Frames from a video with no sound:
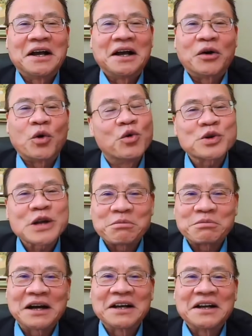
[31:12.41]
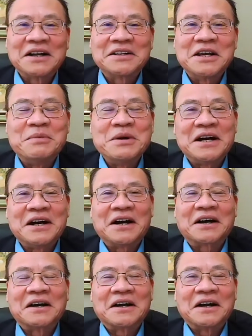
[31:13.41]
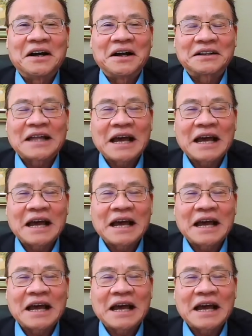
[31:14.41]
à, Nguyễn Phú Trọng đó thì bây giờ à,